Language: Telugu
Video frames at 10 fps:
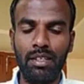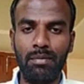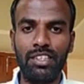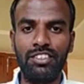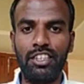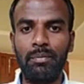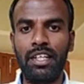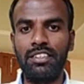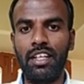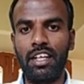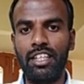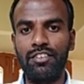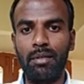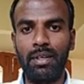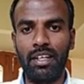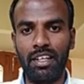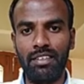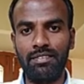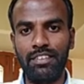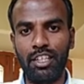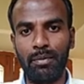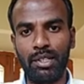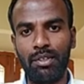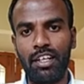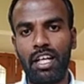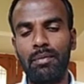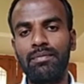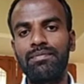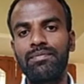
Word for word: అది సిద్దిపేట జిల్లా గజ్వేల్ మండల్ రిమనగూడ గ్రామం